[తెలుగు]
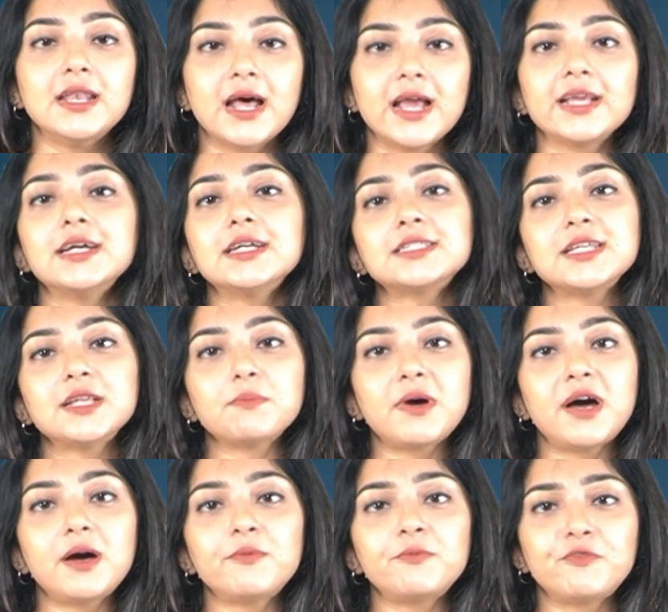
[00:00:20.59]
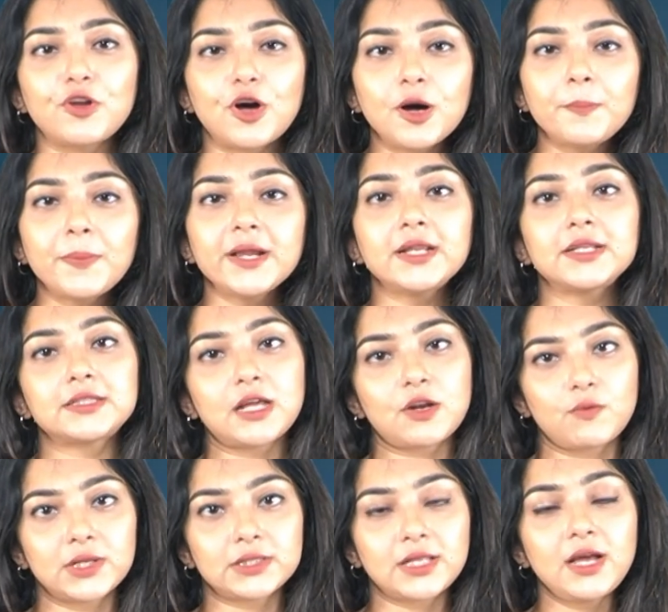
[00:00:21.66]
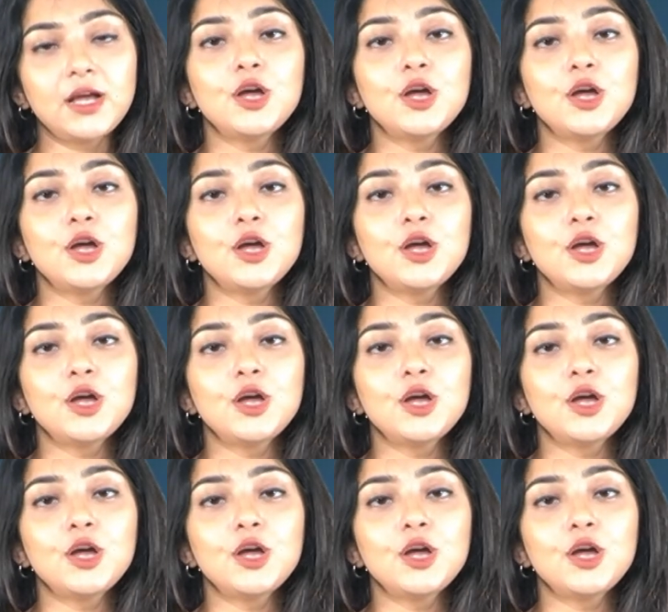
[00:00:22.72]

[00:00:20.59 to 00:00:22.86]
లైగర్ సినిమా ఫ్లాప్ అయిన తర్వాత